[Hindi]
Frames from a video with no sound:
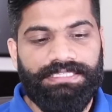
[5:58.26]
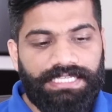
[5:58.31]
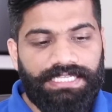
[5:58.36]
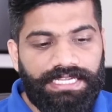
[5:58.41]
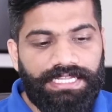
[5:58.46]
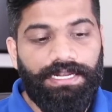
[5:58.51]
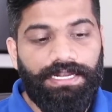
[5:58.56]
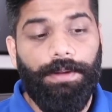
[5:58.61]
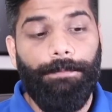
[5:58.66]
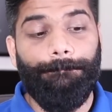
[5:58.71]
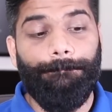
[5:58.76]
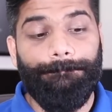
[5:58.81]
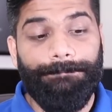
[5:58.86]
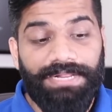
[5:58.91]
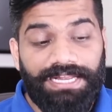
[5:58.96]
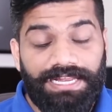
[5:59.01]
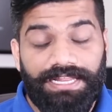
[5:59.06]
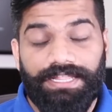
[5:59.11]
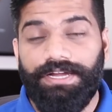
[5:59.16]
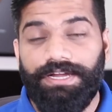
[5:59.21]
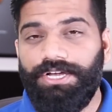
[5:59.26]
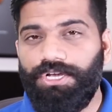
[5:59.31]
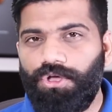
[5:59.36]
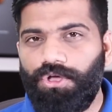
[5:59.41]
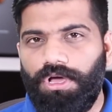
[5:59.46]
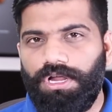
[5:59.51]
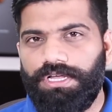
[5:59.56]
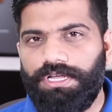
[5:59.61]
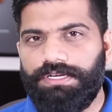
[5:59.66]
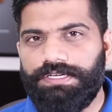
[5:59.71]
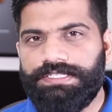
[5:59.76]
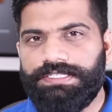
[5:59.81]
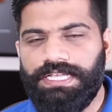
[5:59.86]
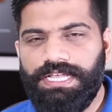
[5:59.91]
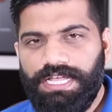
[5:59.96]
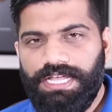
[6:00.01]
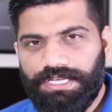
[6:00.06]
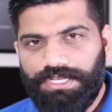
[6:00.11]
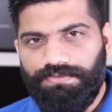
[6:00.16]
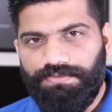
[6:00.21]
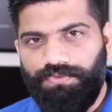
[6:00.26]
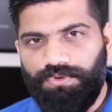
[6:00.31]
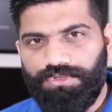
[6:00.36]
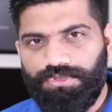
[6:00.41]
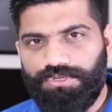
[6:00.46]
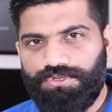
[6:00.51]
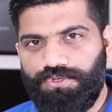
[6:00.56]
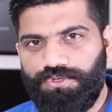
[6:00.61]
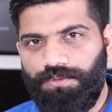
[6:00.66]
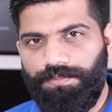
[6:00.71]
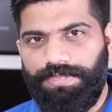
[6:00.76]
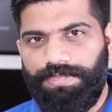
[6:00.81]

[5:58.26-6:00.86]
तीन बिलियन डॉलर्स कि वो दोस्तों